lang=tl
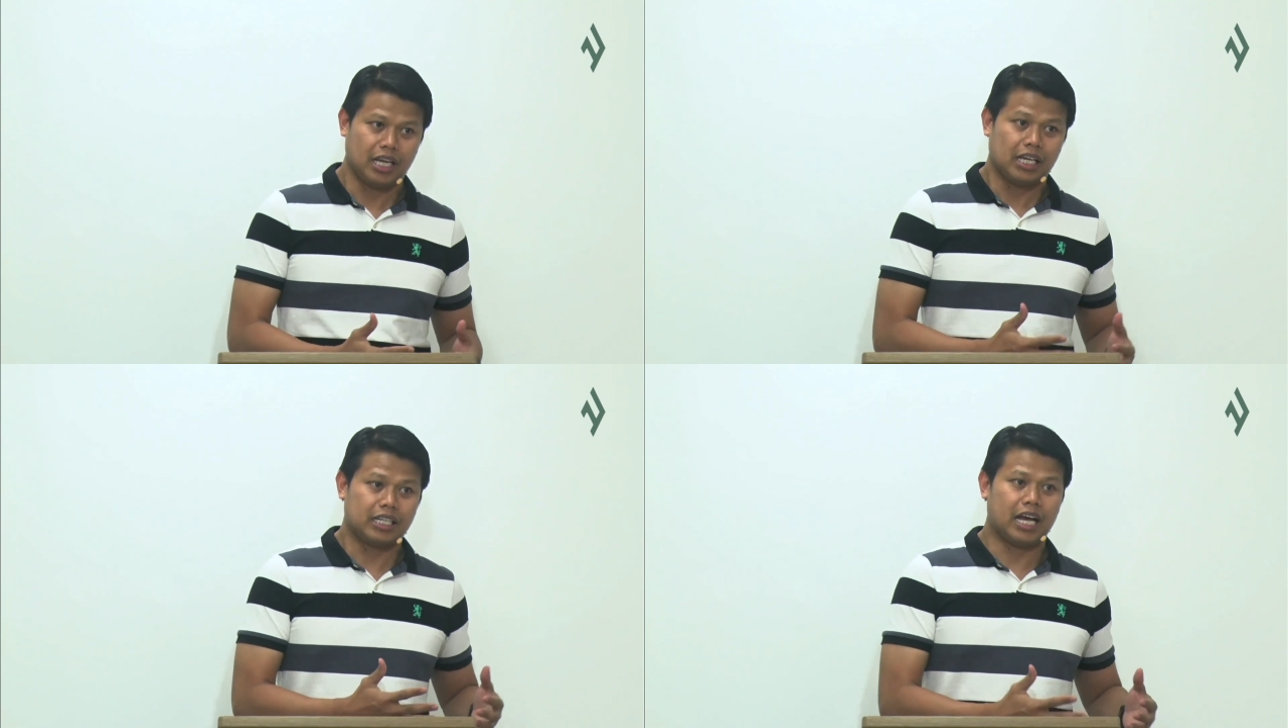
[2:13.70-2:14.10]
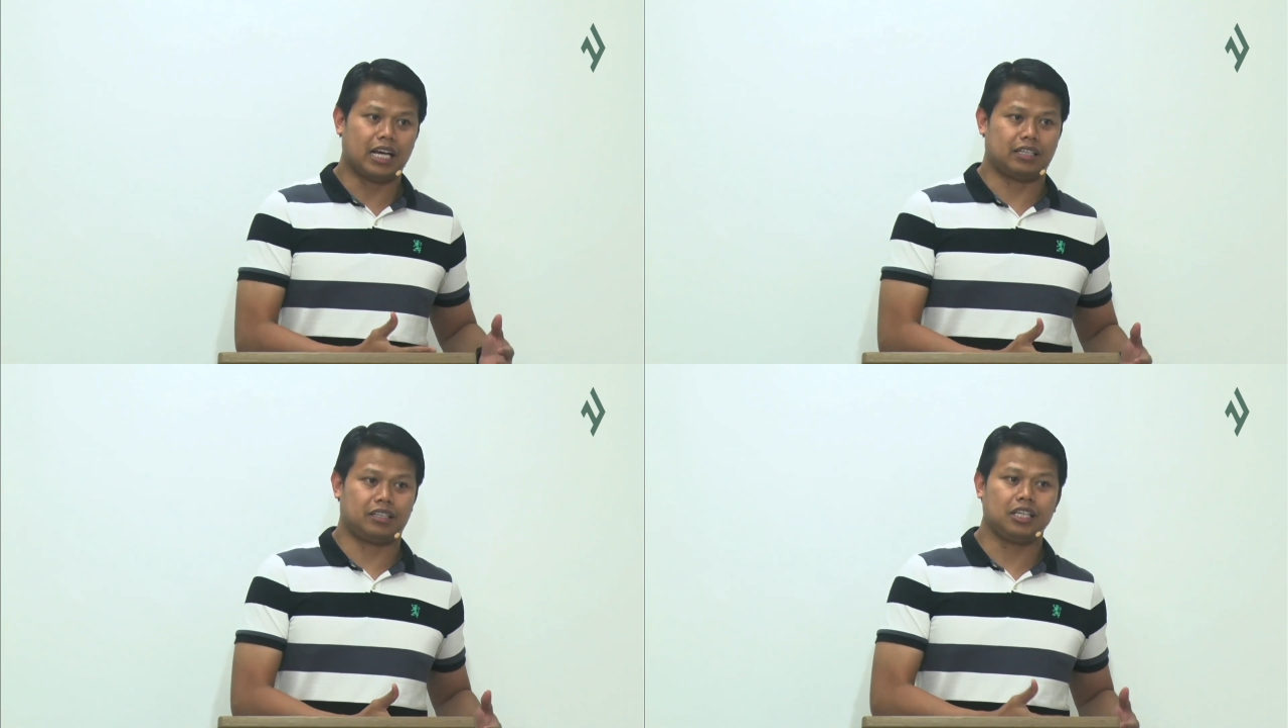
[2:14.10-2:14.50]

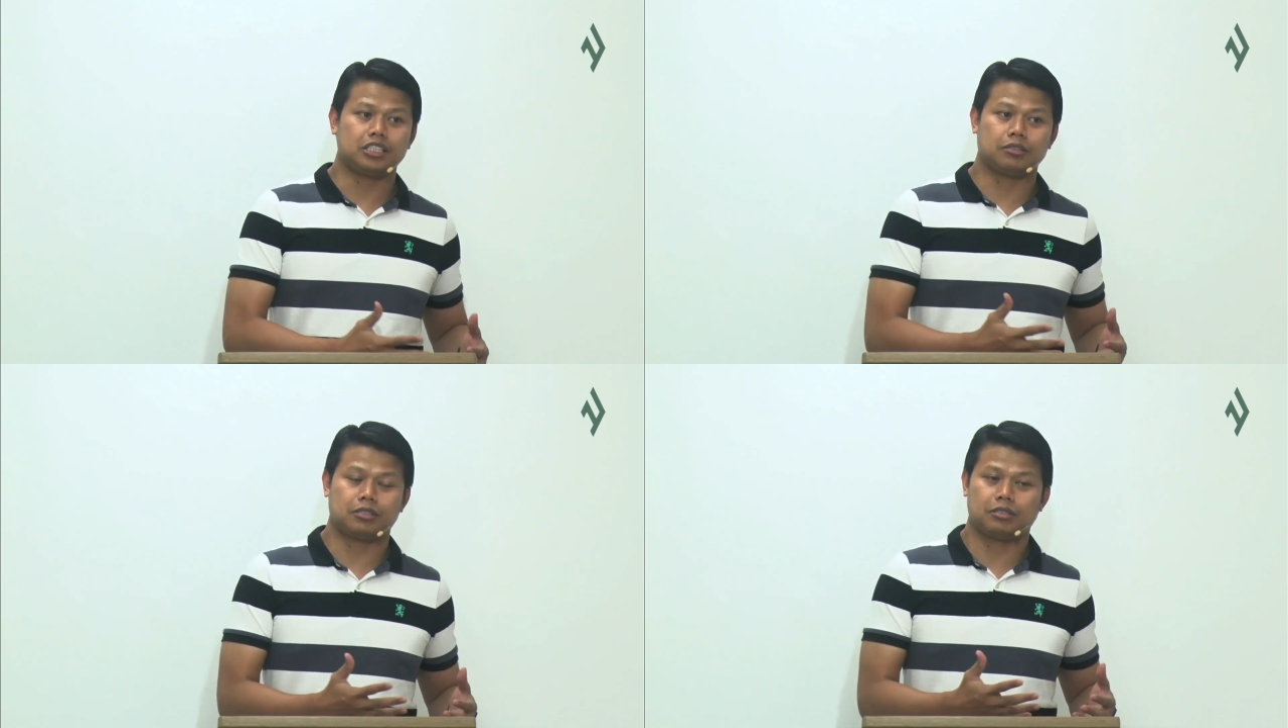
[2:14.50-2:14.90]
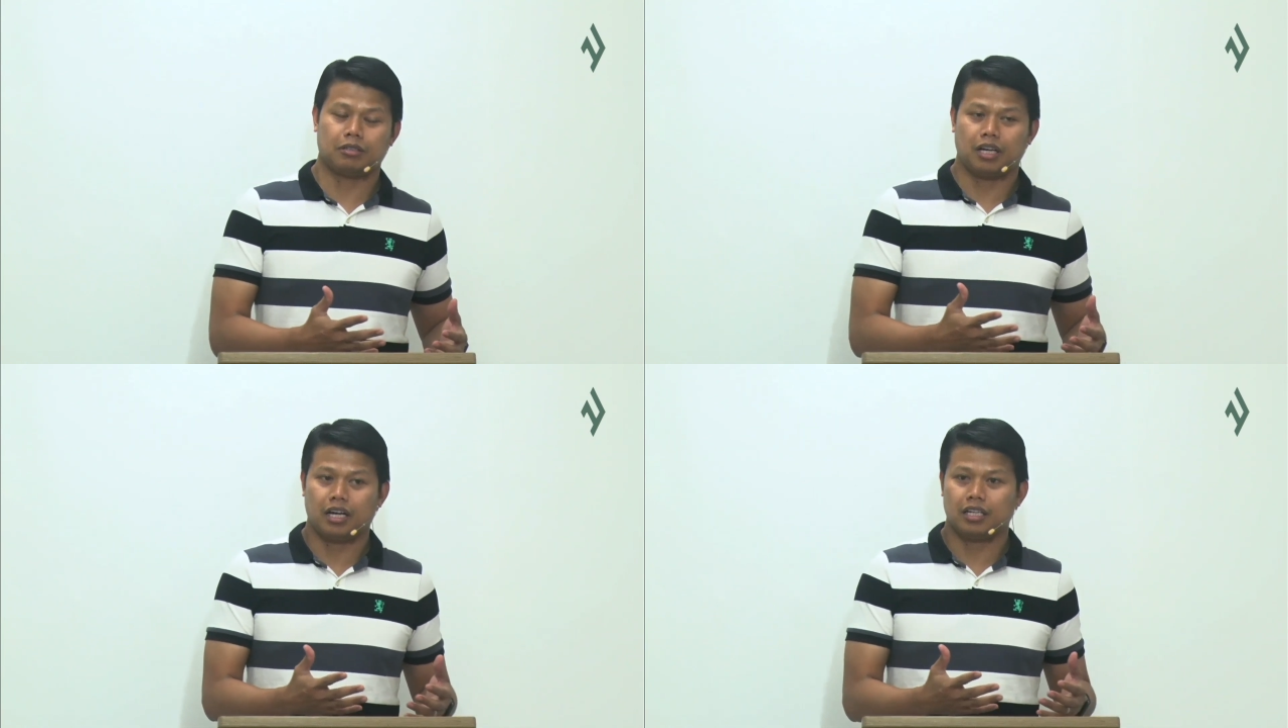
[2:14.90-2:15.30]
that this
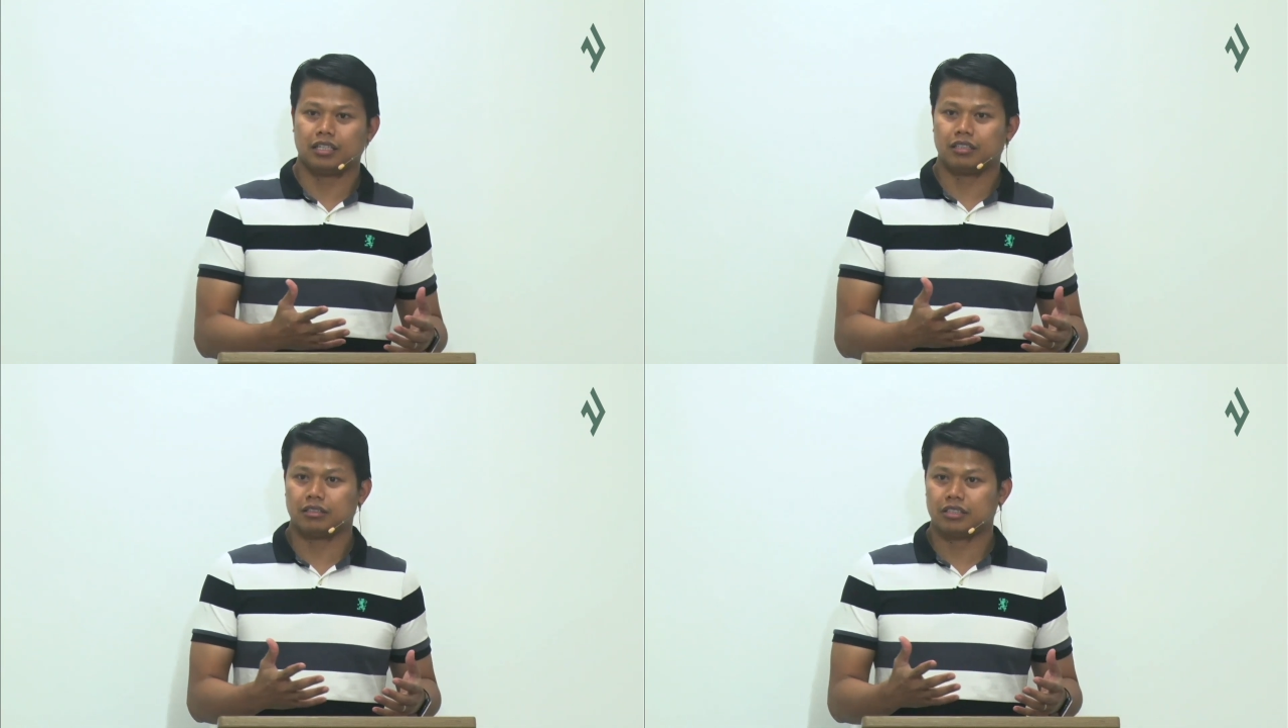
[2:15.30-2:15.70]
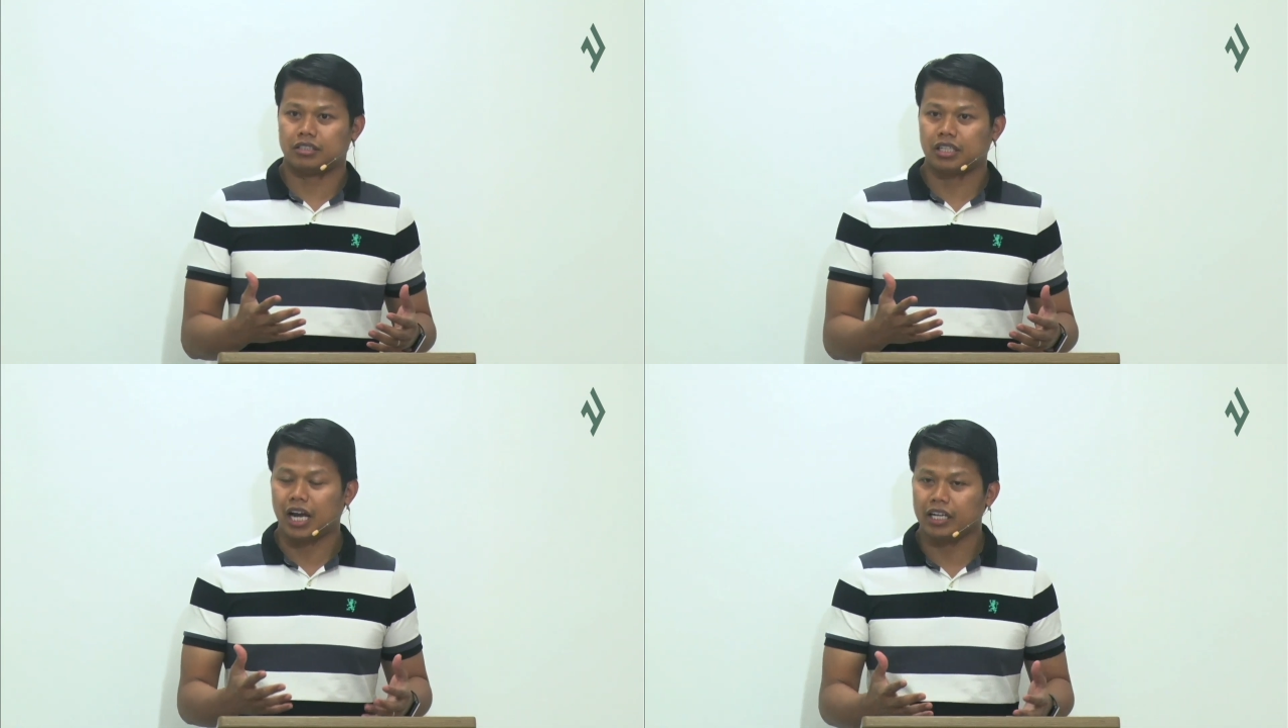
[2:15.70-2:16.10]
uh,
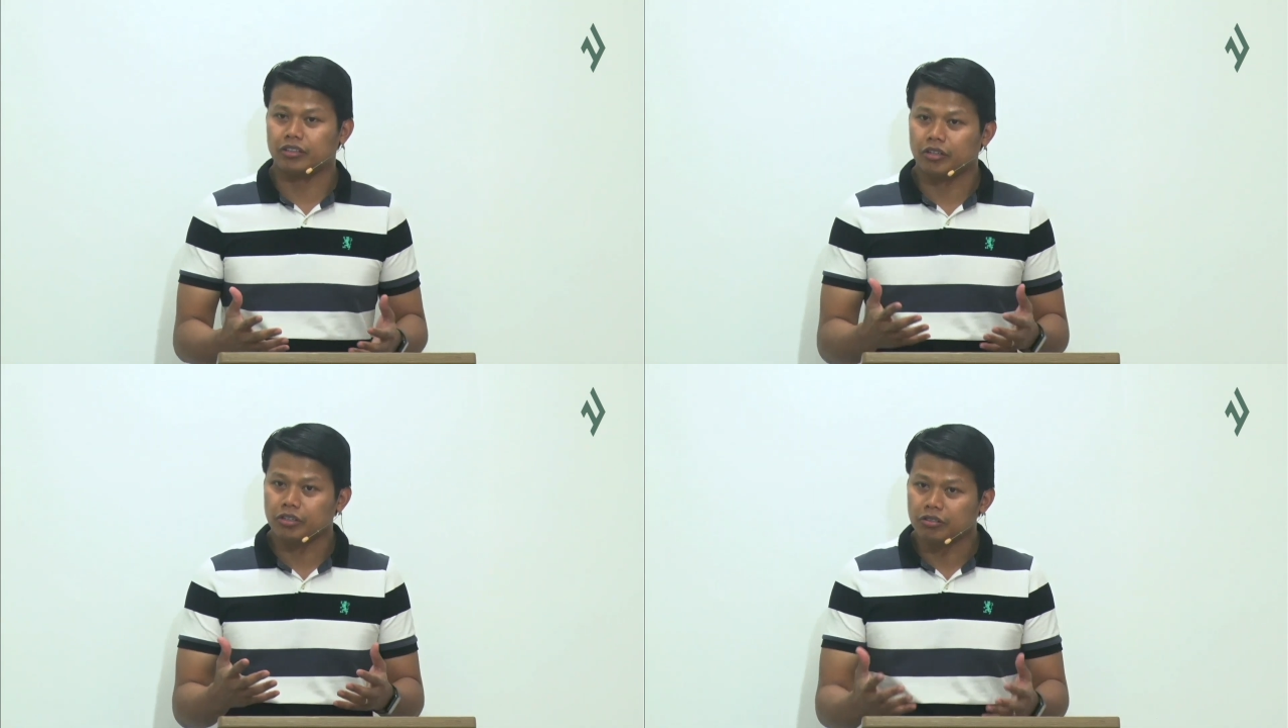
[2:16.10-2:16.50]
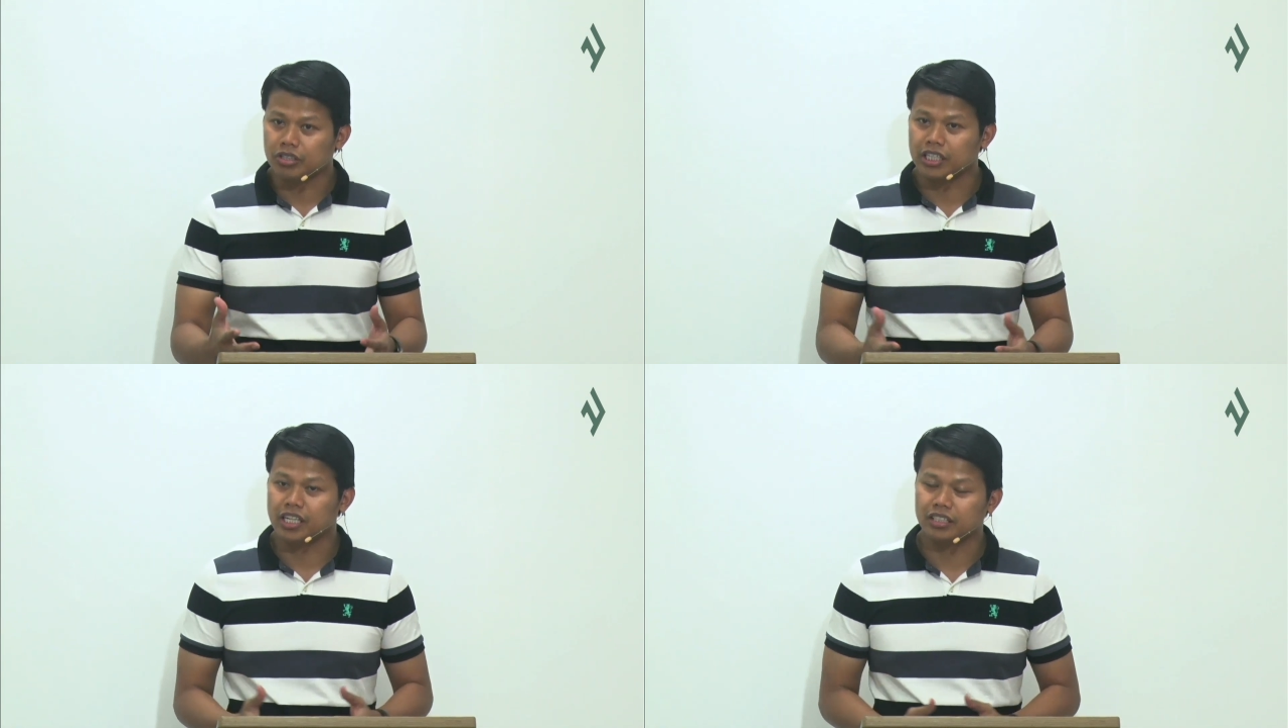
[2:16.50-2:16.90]
child or yung
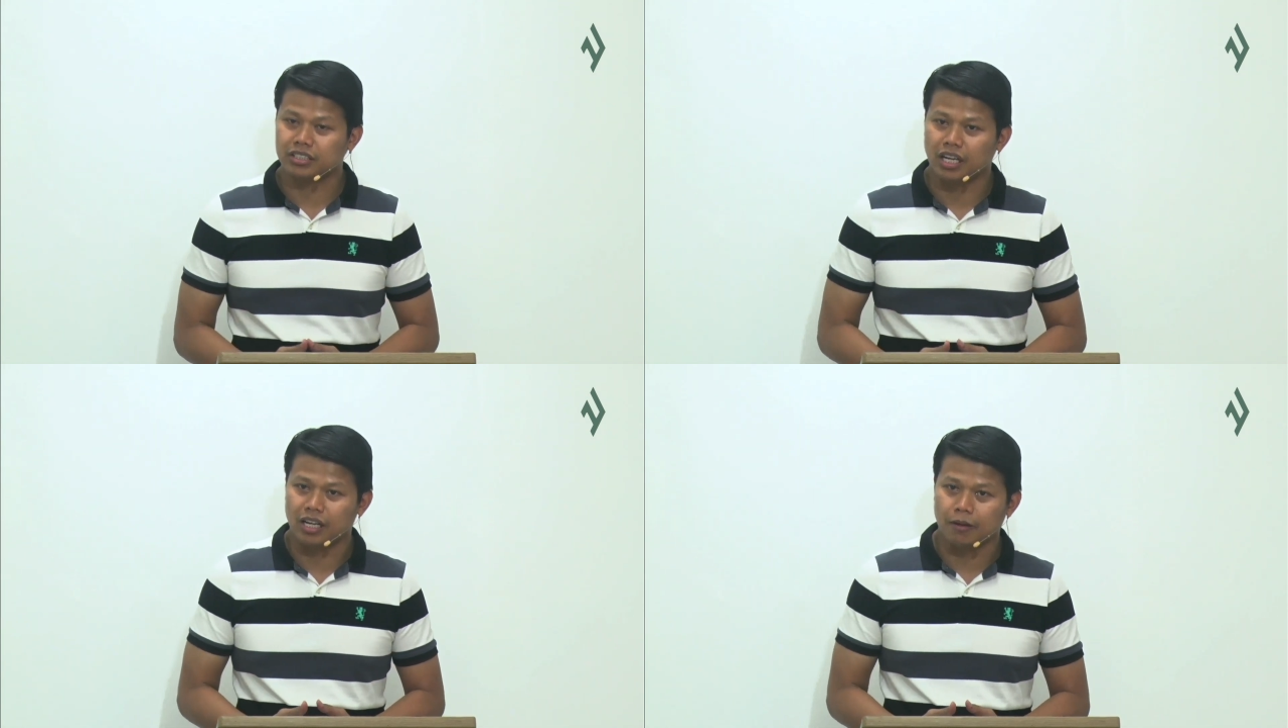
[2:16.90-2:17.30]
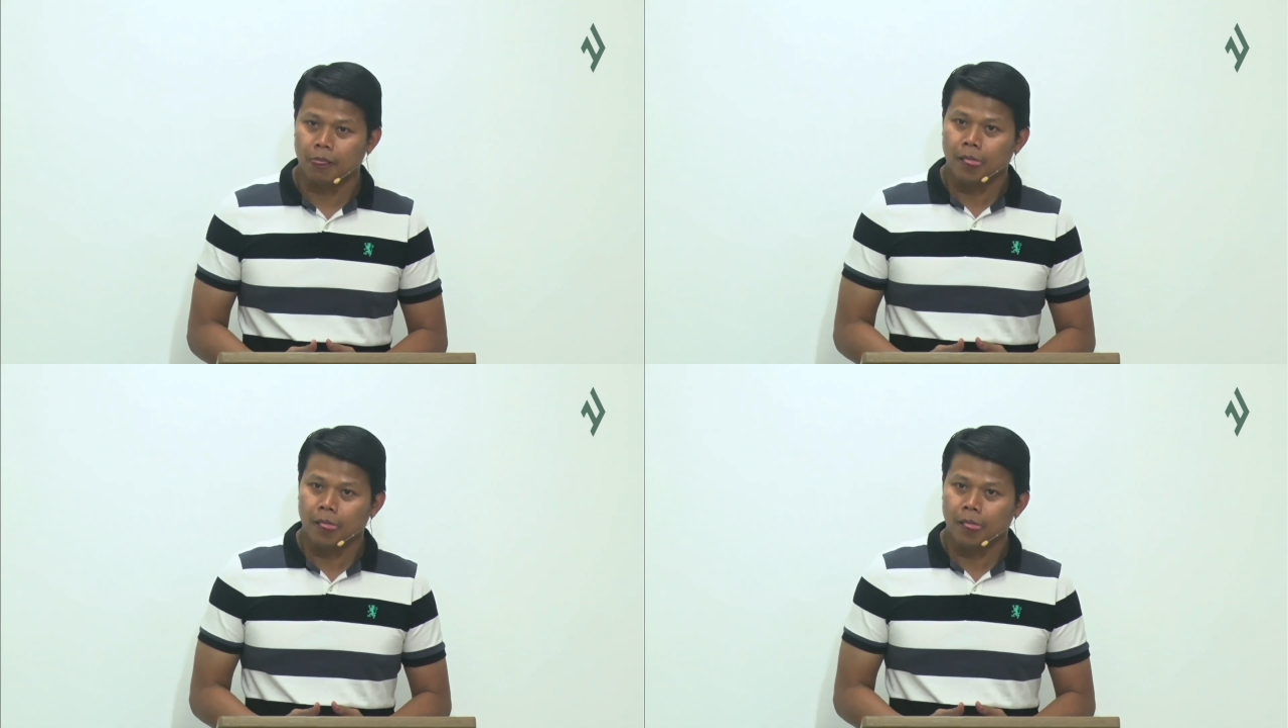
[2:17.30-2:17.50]
kanyang son,